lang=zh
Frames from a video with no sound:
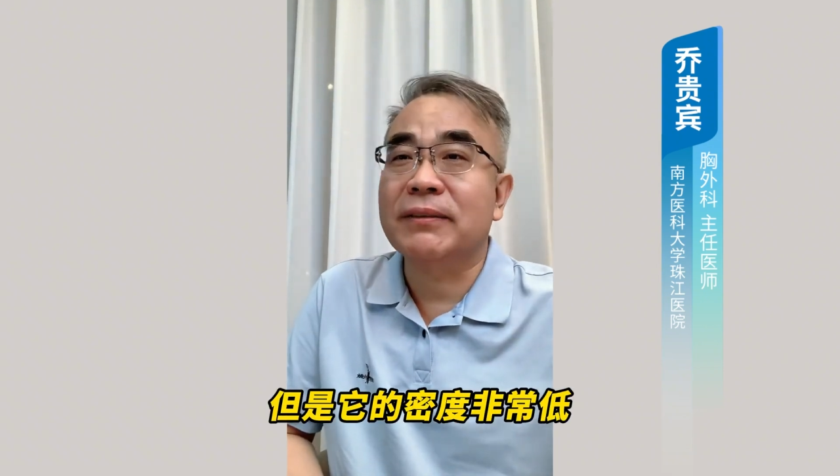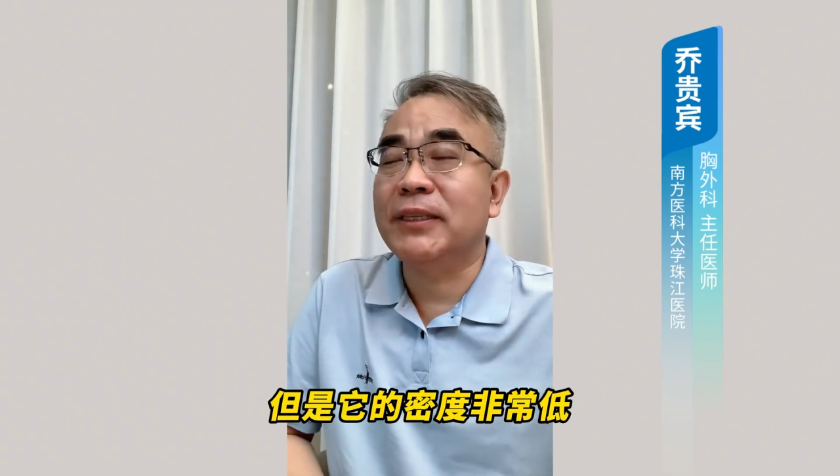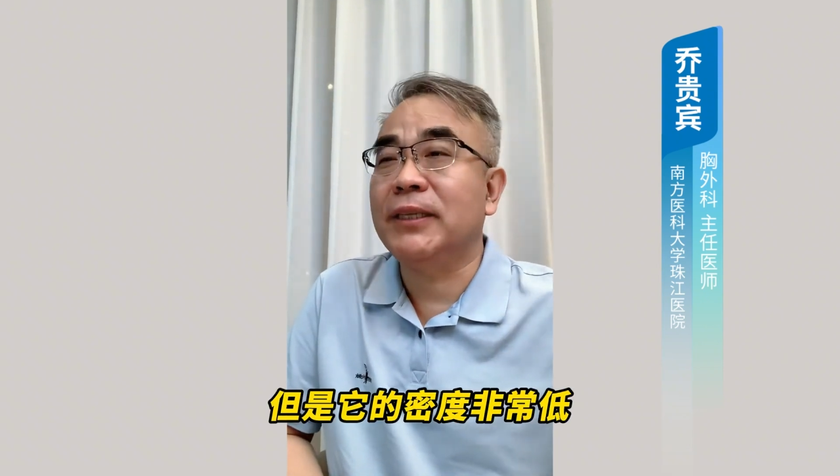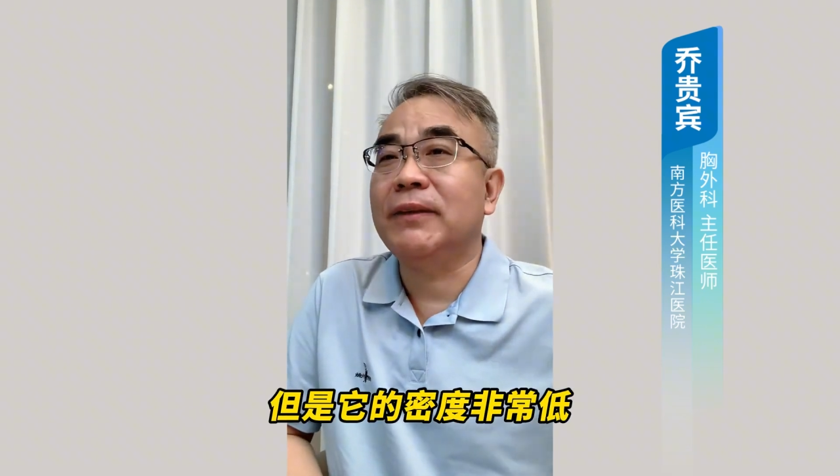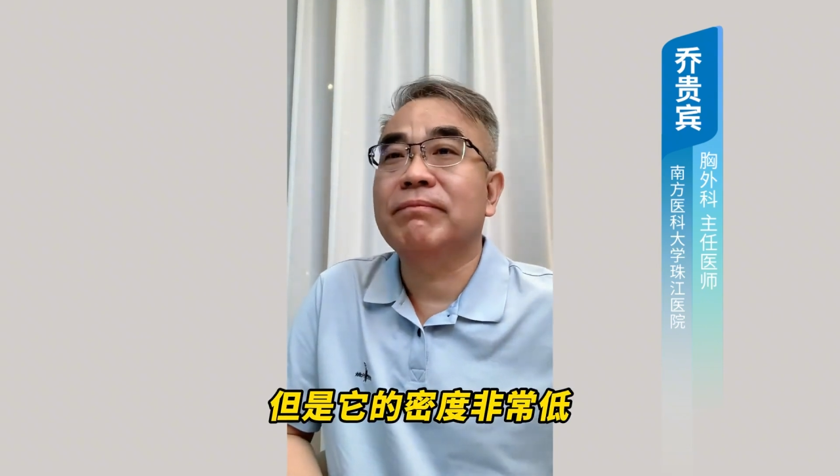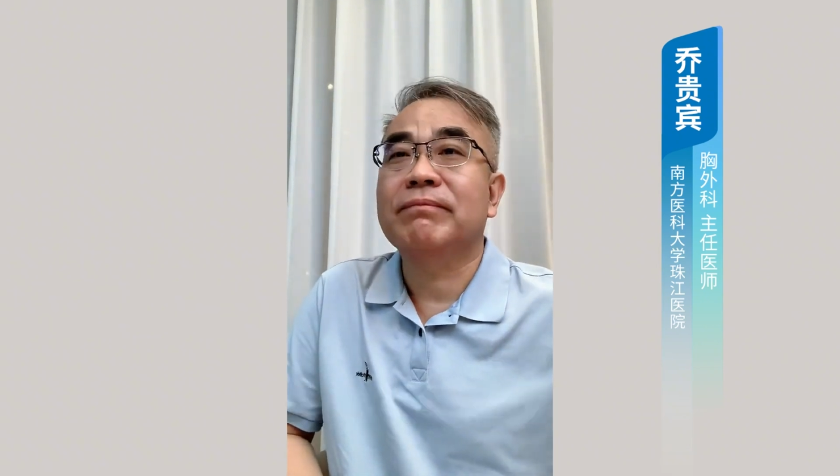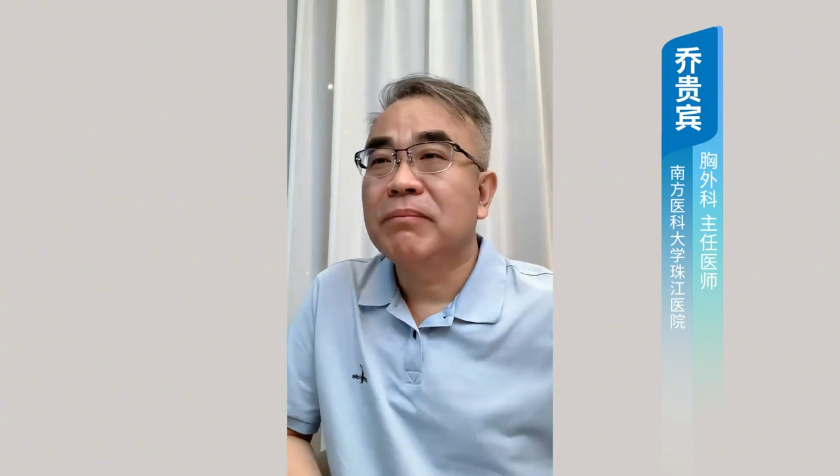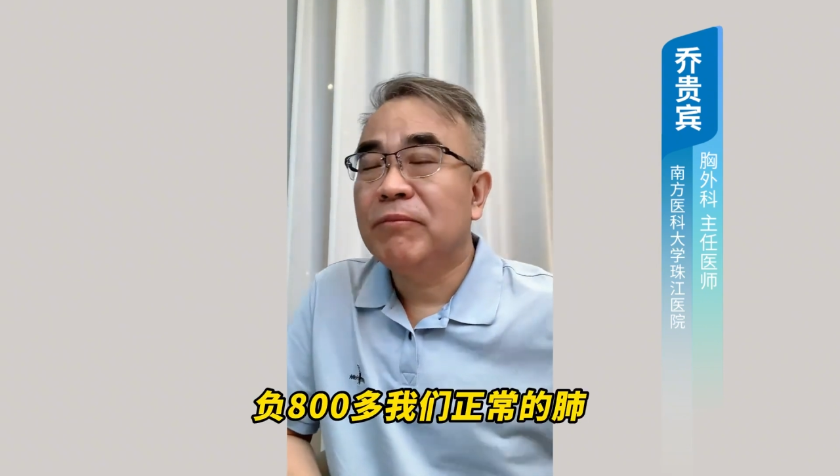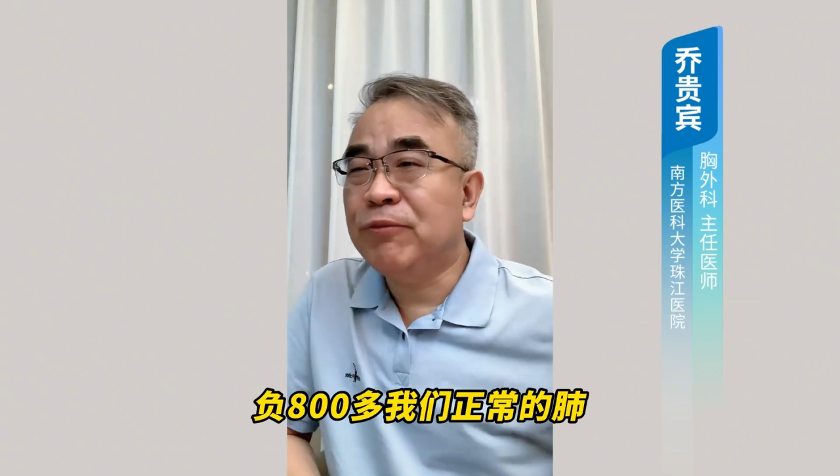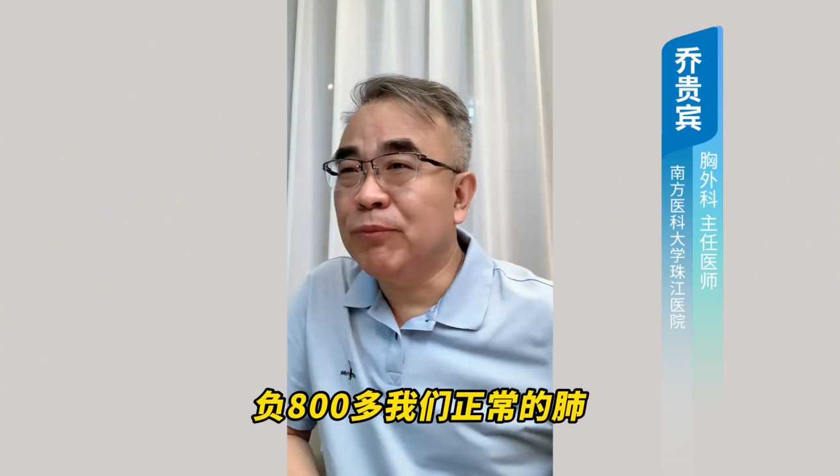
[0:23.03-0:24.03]
低，
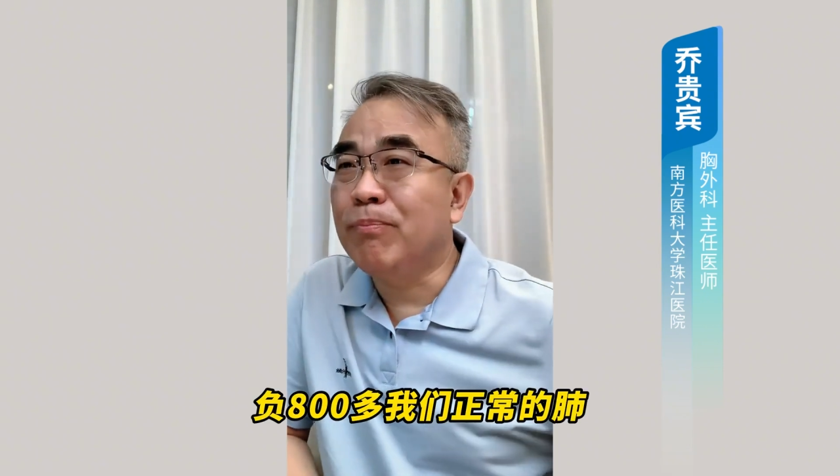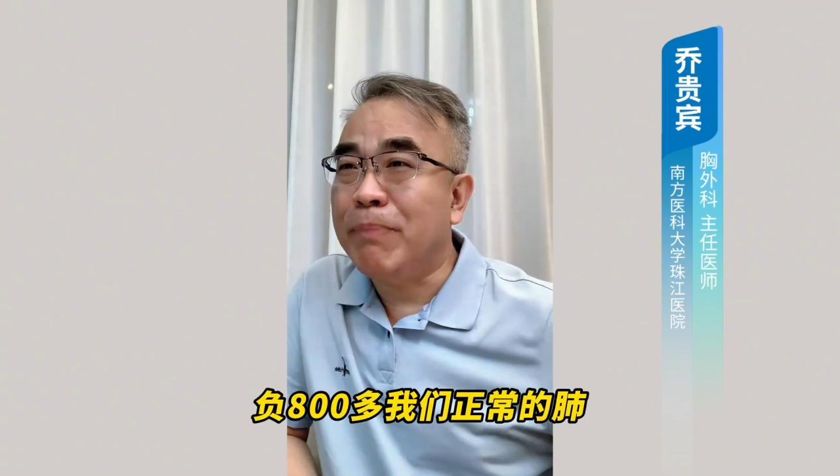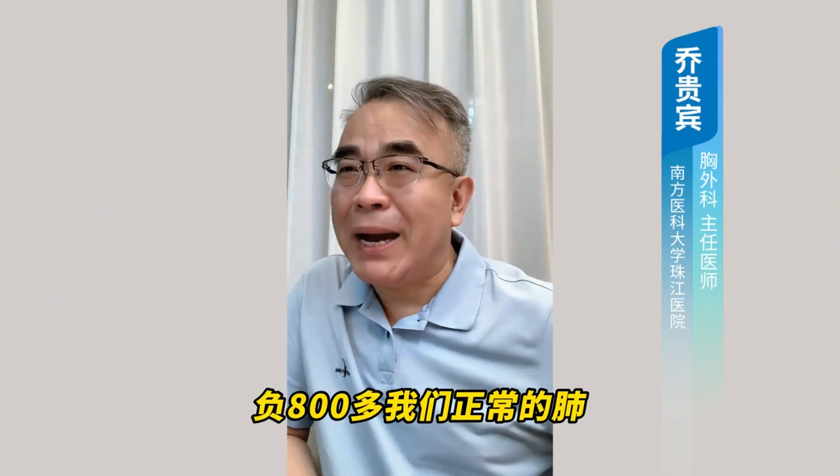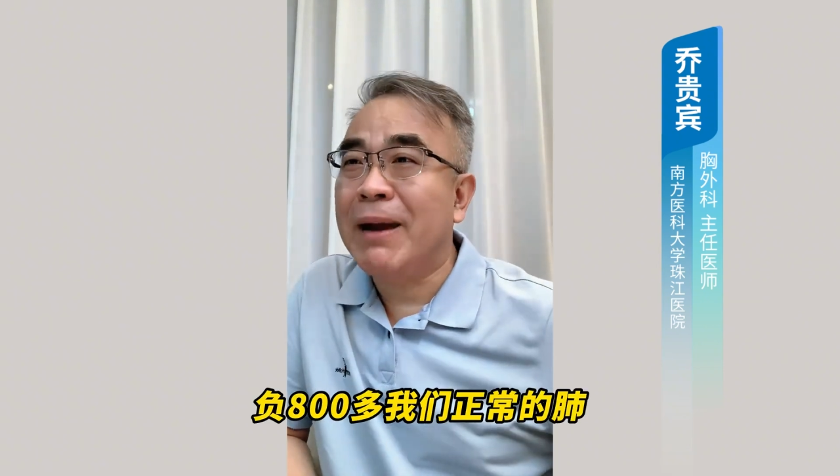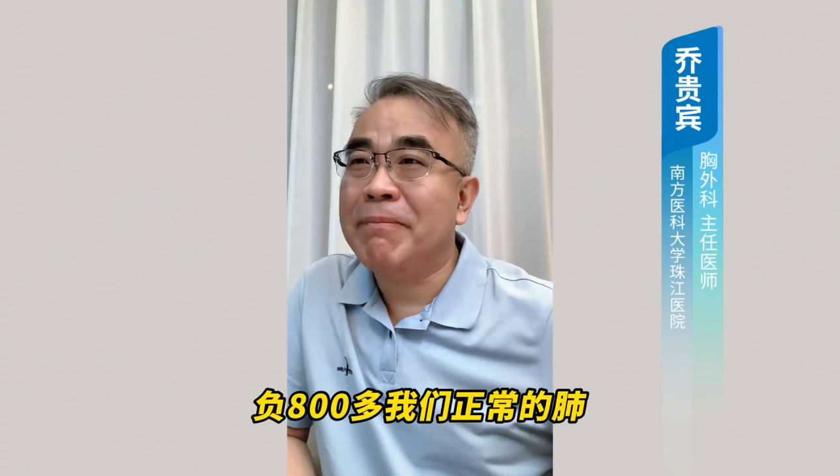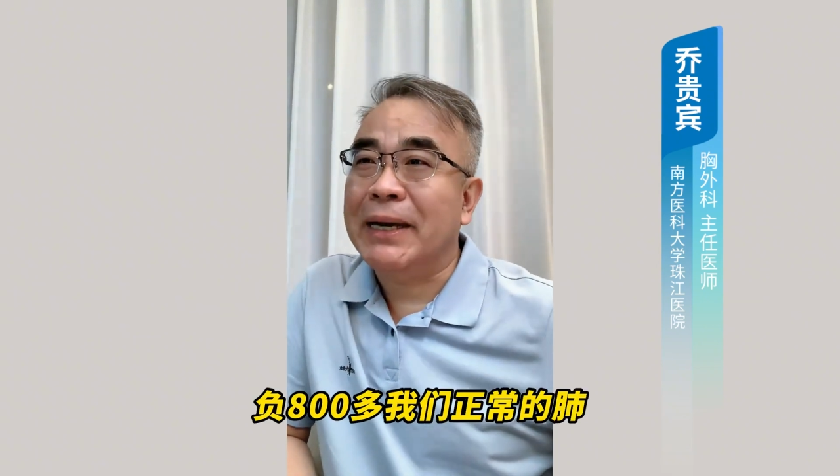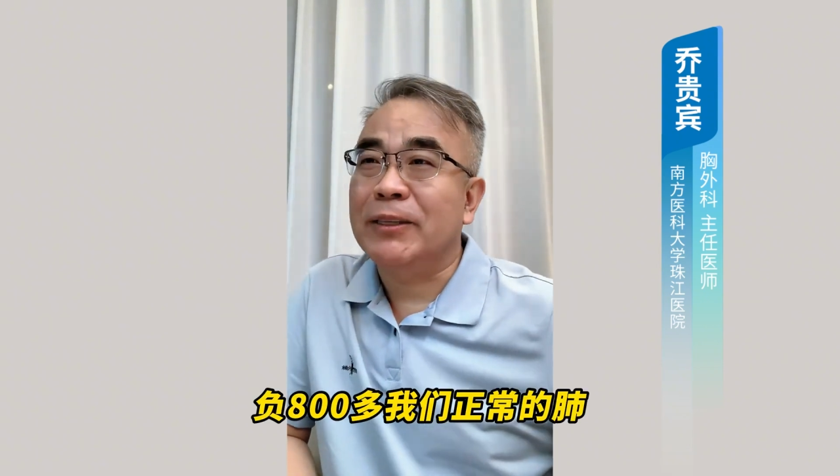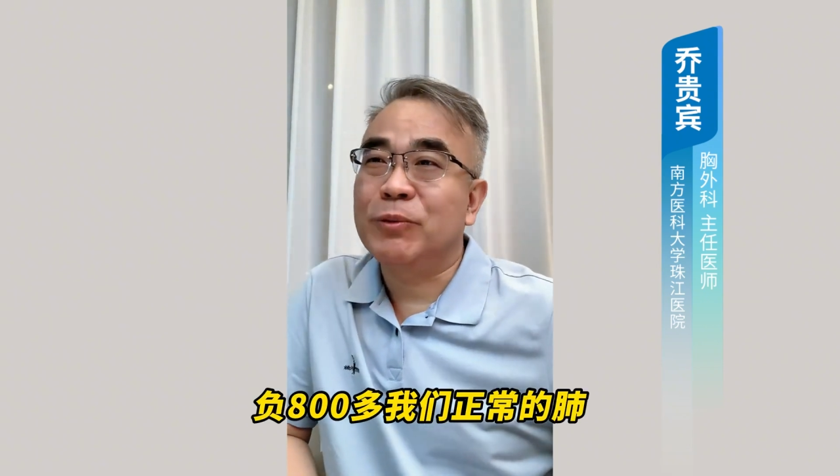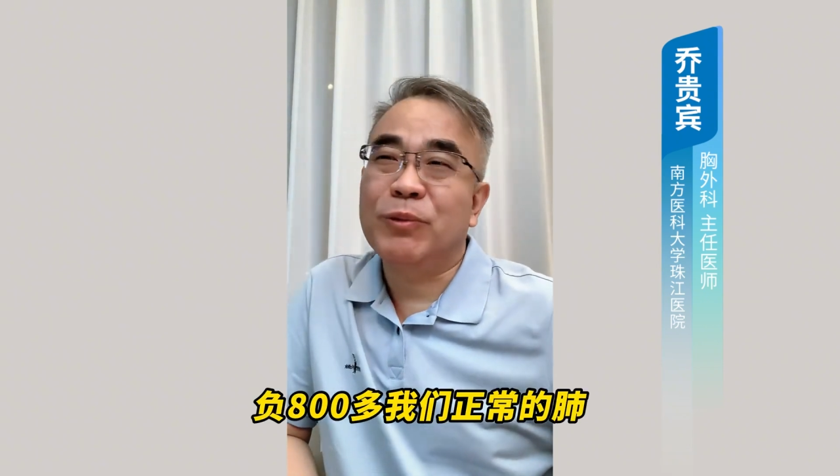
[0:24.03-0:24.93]
负八百多。